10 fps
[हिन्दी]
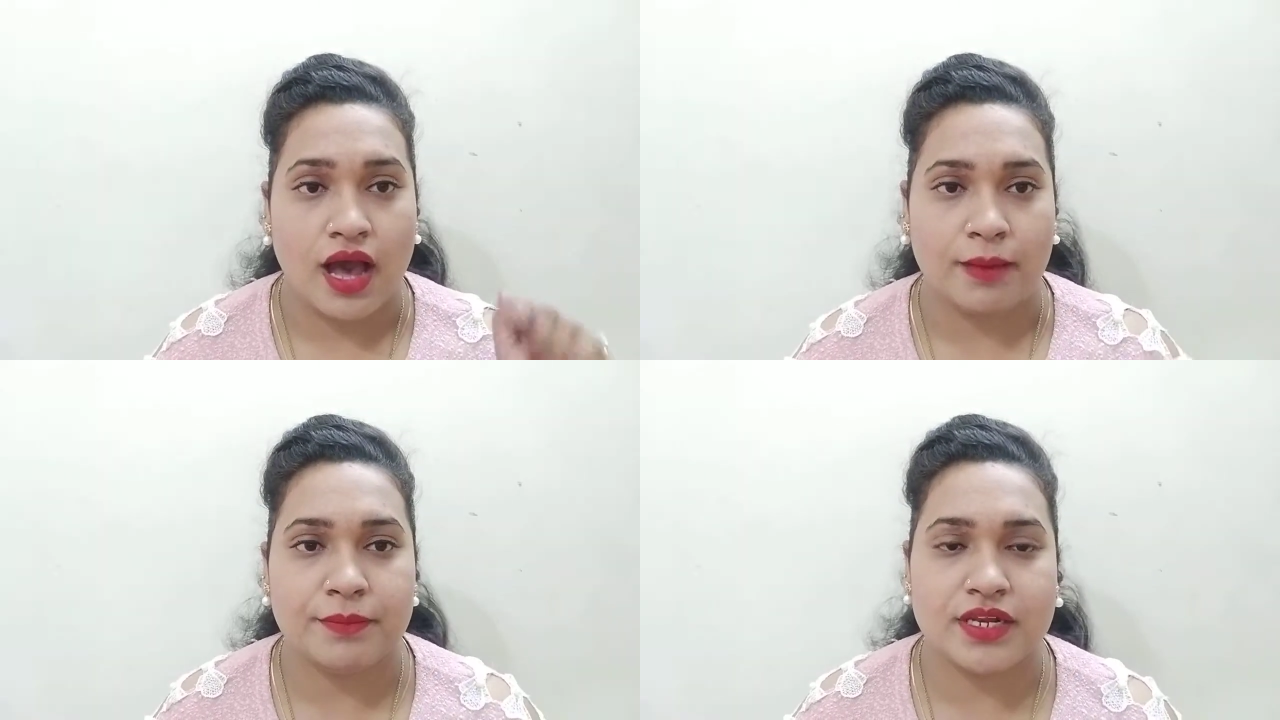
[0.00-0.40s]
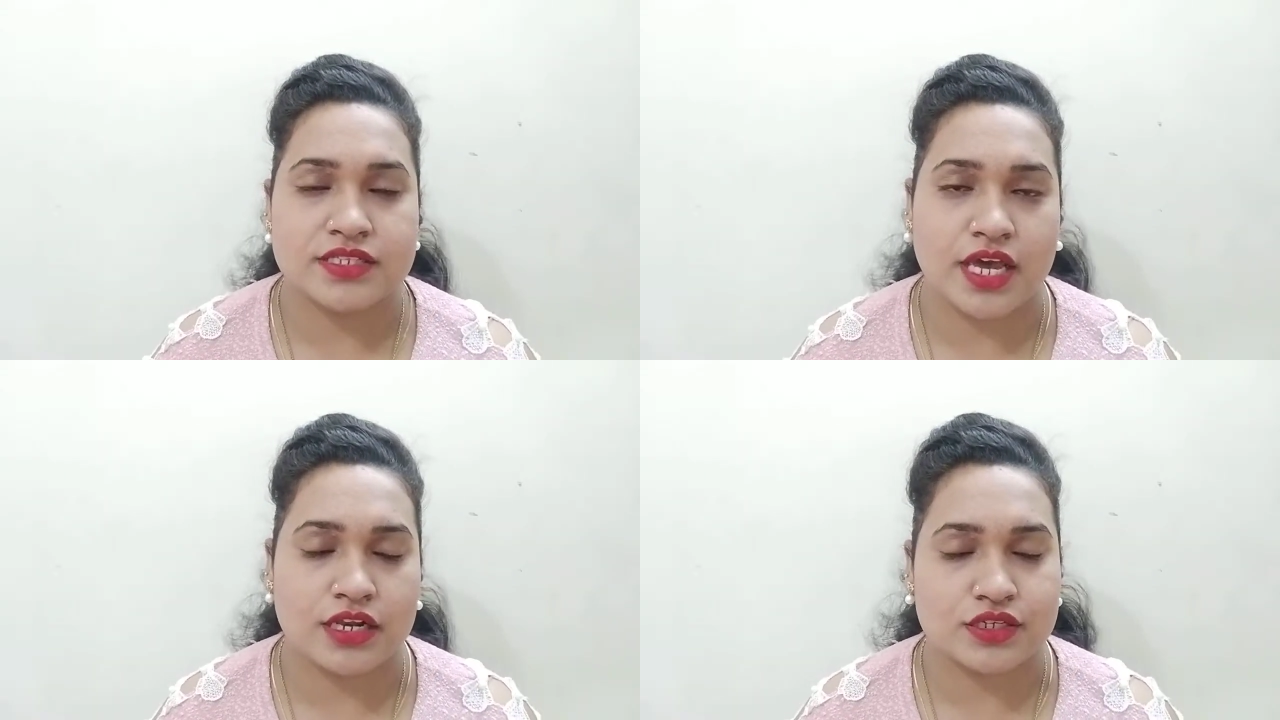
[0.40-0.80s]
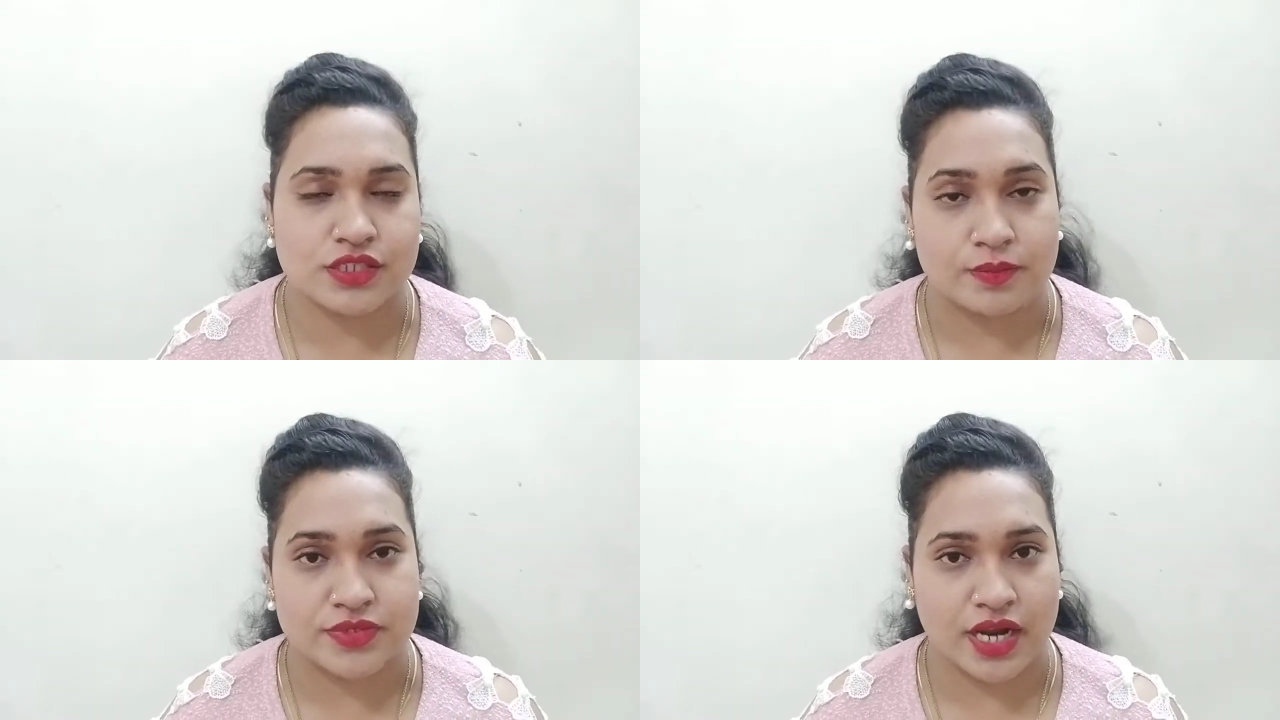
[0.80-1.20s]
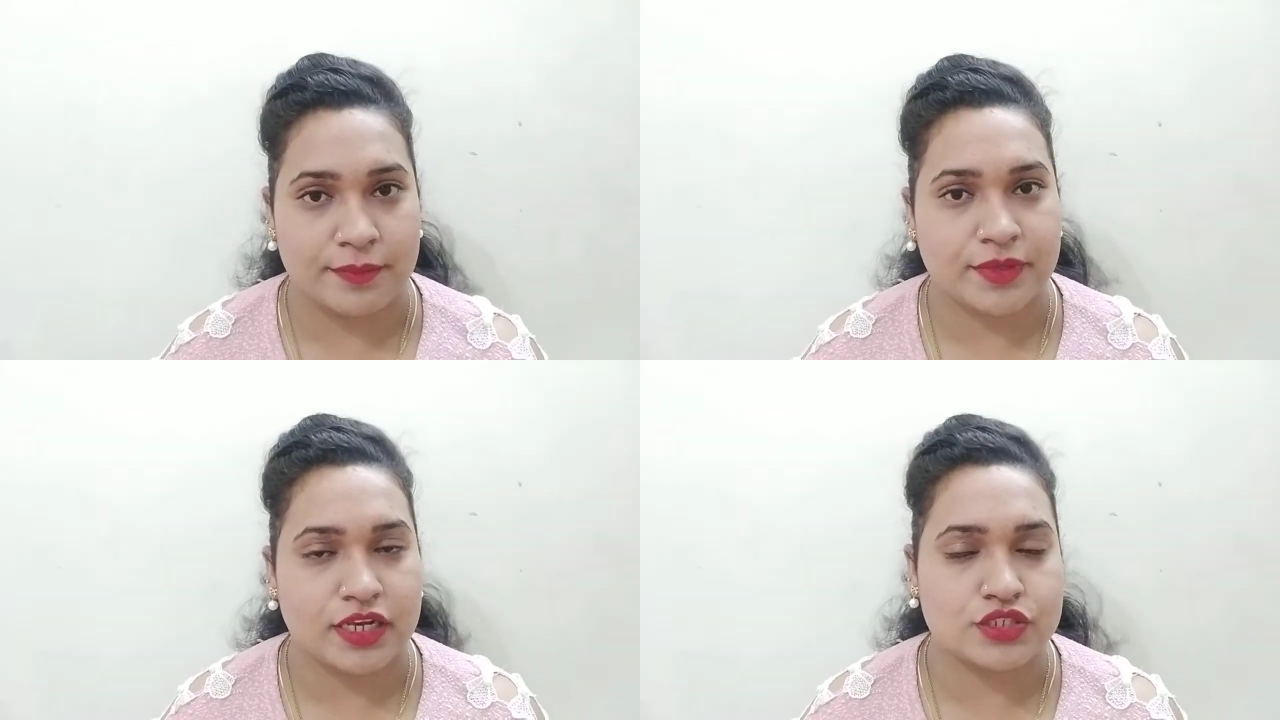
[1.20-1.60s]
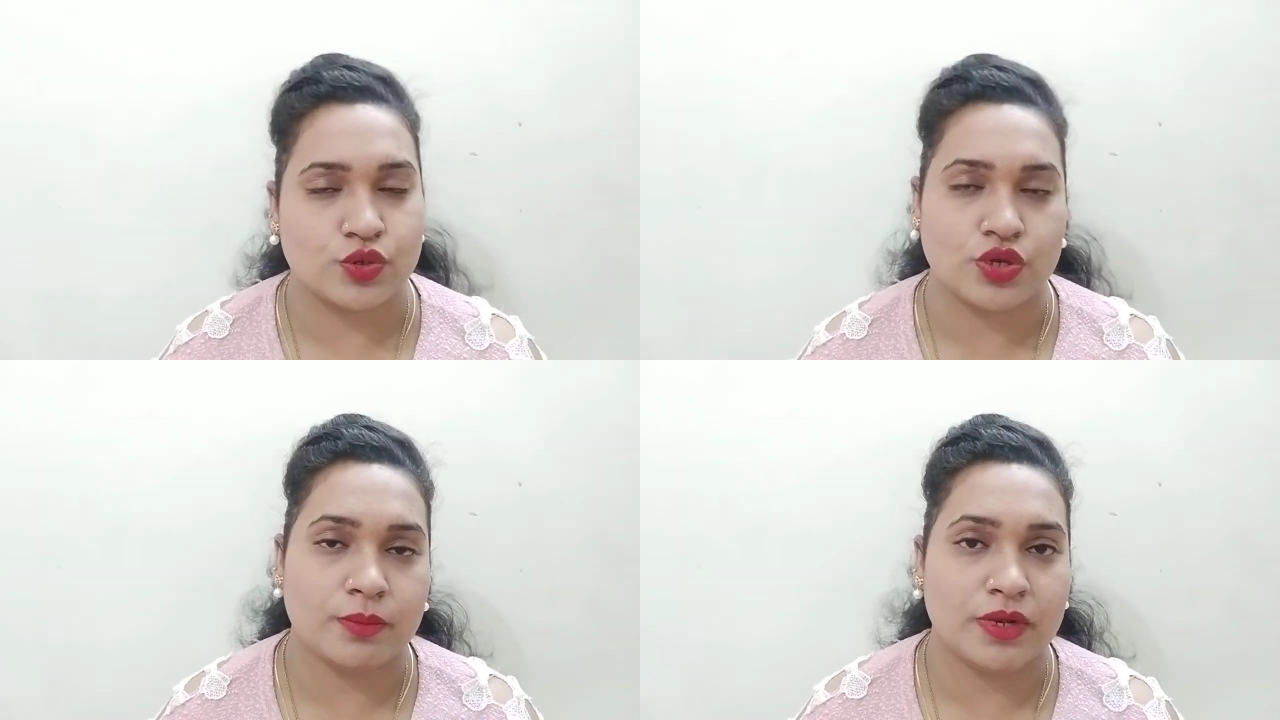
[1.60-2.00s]
आप मेरे चैनल को सब्सक्राइब कर लें
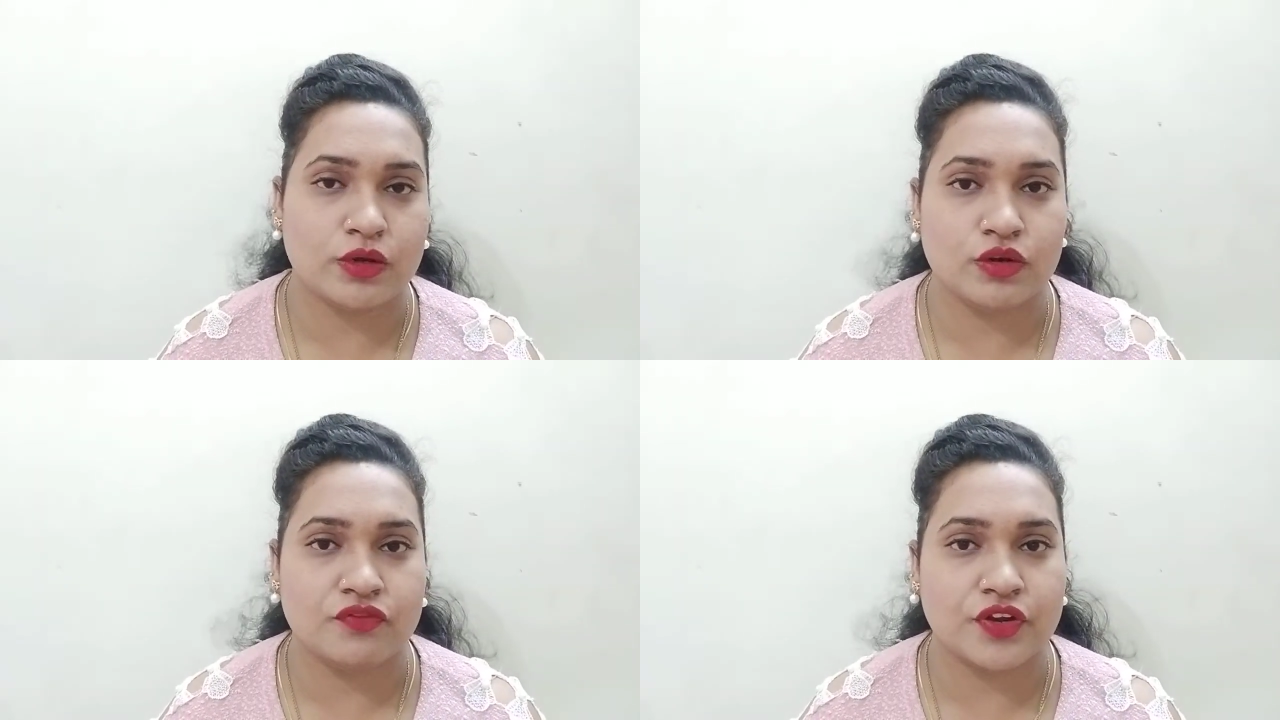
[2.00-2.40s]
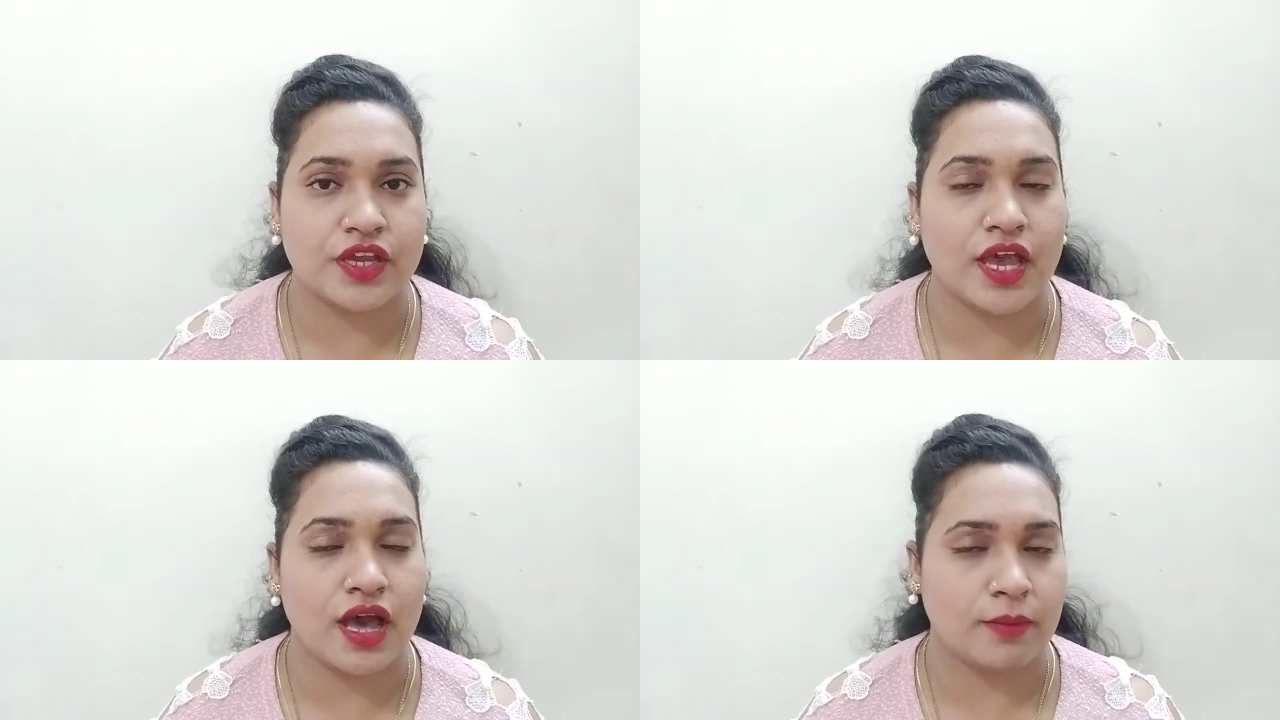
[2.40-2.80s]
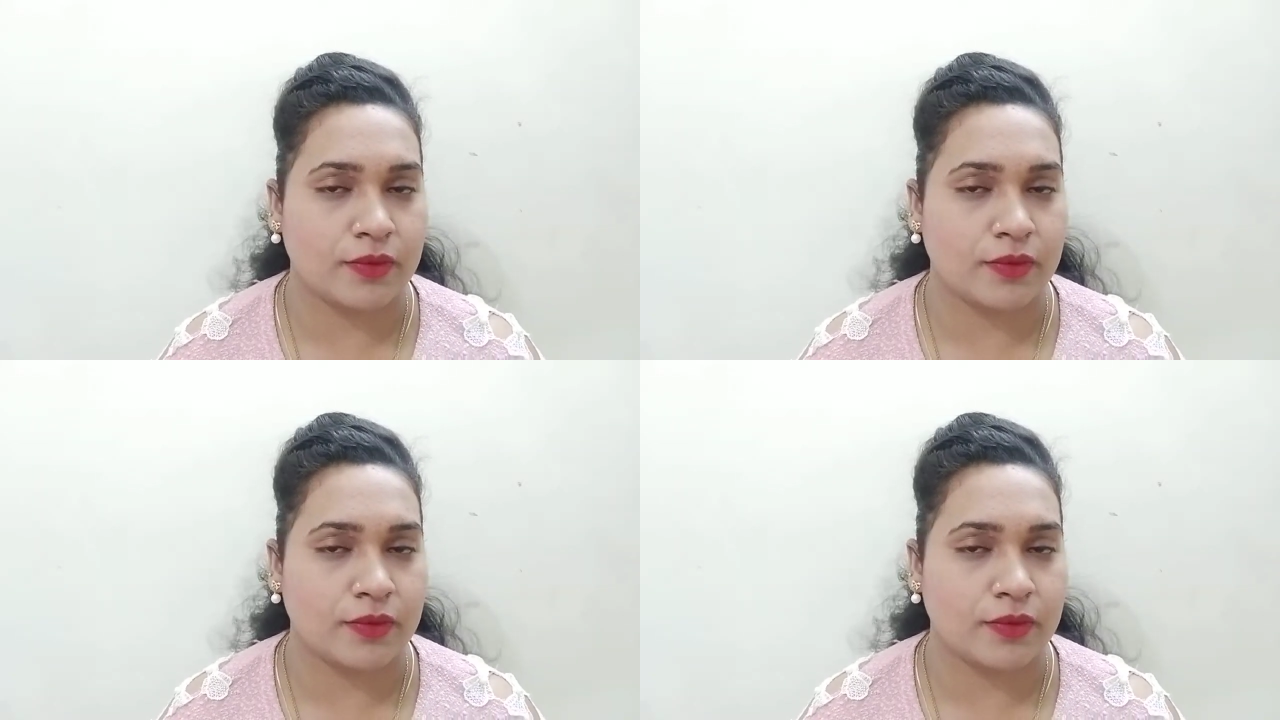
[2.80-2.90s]
जो कि बिल्कुल फ्री है